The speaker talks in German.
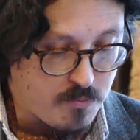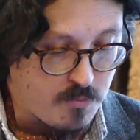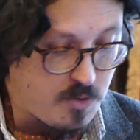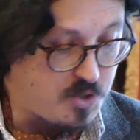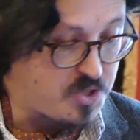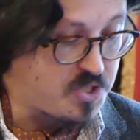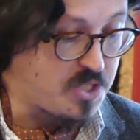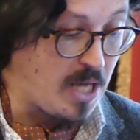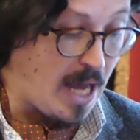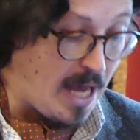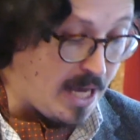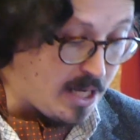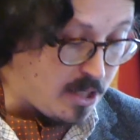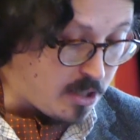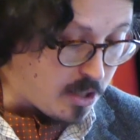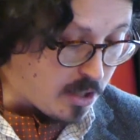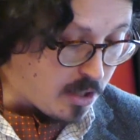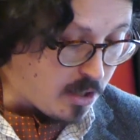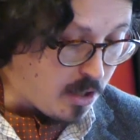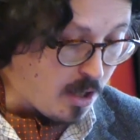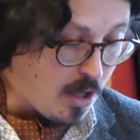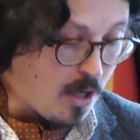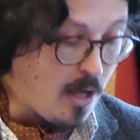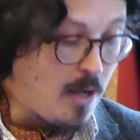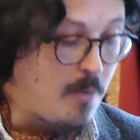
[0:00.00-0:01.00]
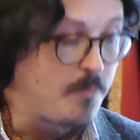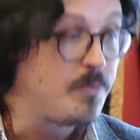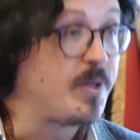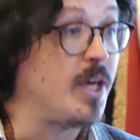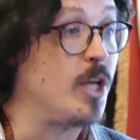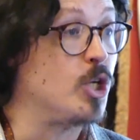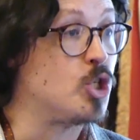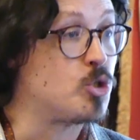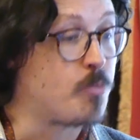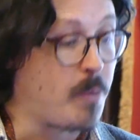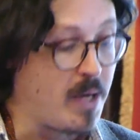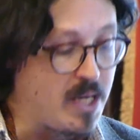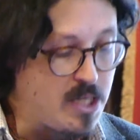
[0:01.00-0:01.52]
Es sei denn, der
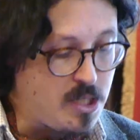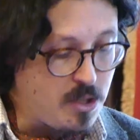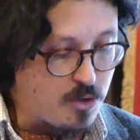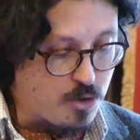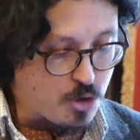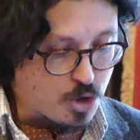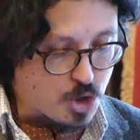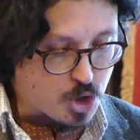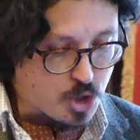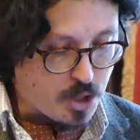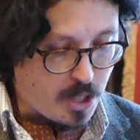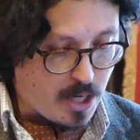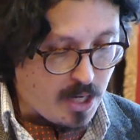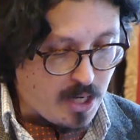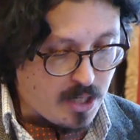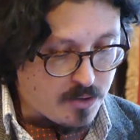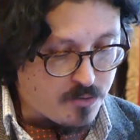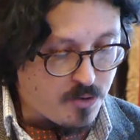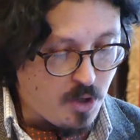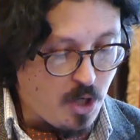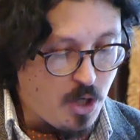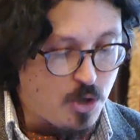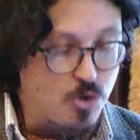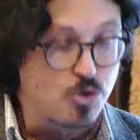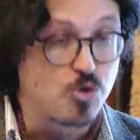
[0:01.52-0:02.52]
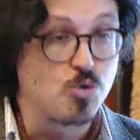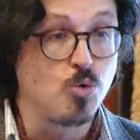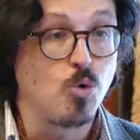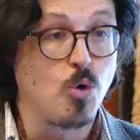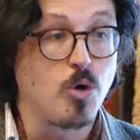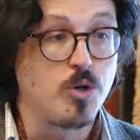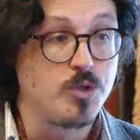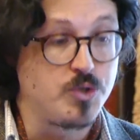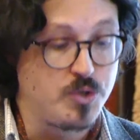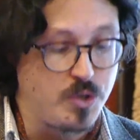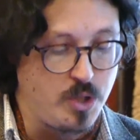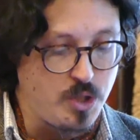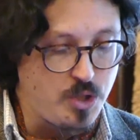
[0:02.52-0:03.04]
entsprechende Staat
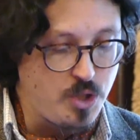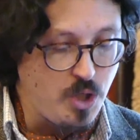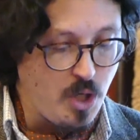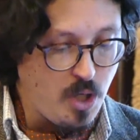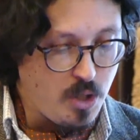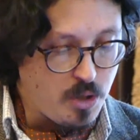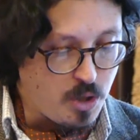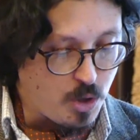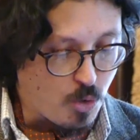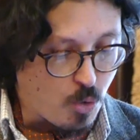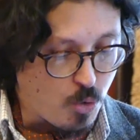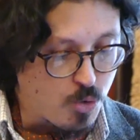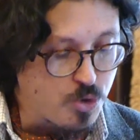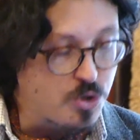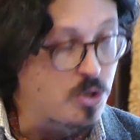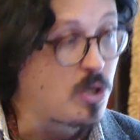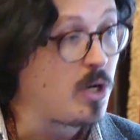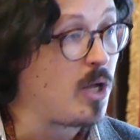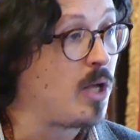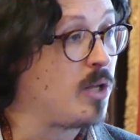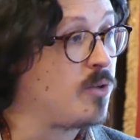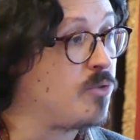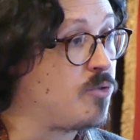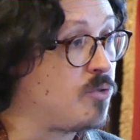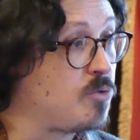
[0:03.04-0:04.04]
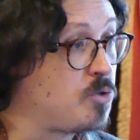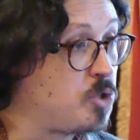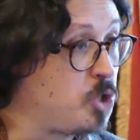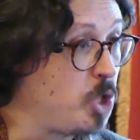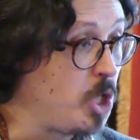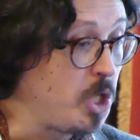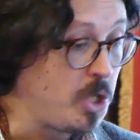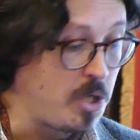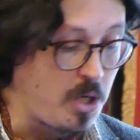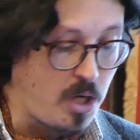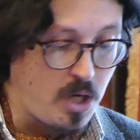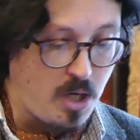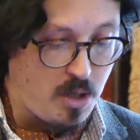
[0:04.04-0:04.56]
suche sich in Russland,
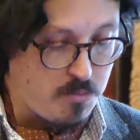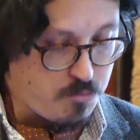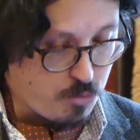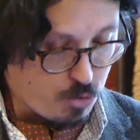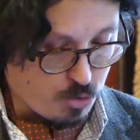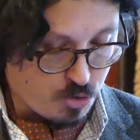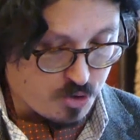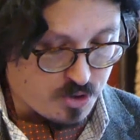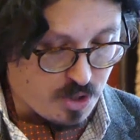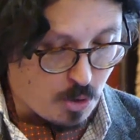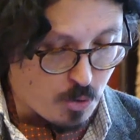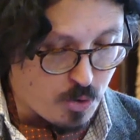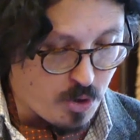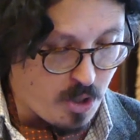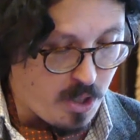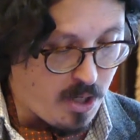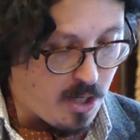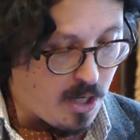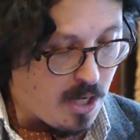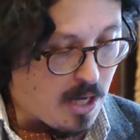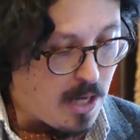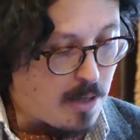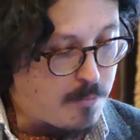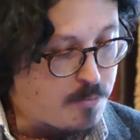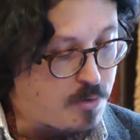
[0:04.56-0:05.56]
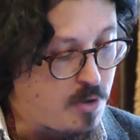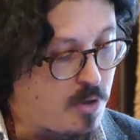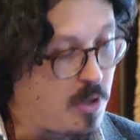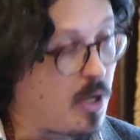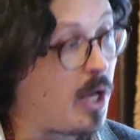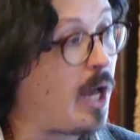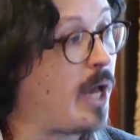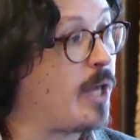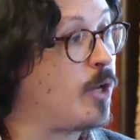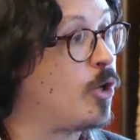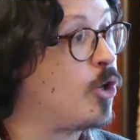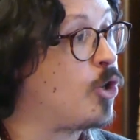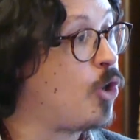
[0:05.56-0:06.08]
China oder Saudi-Arabien
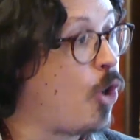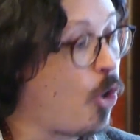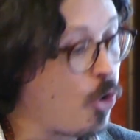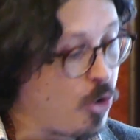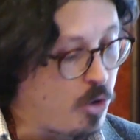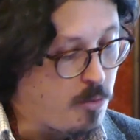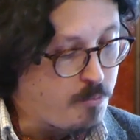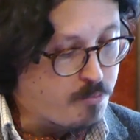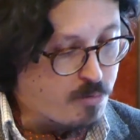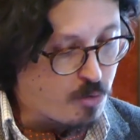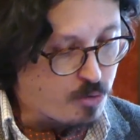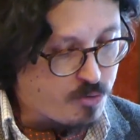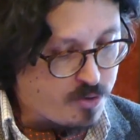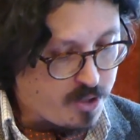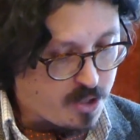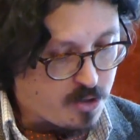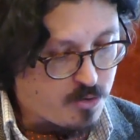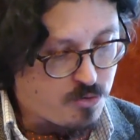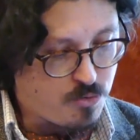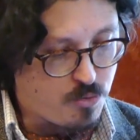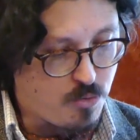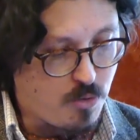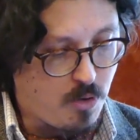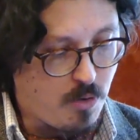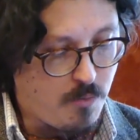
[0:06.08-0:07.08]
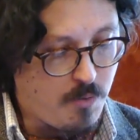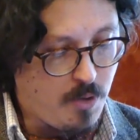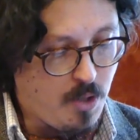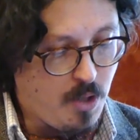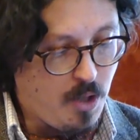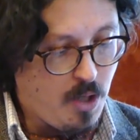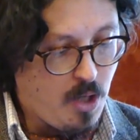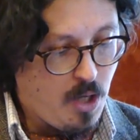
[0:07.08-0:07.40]
einen neuen Protektor.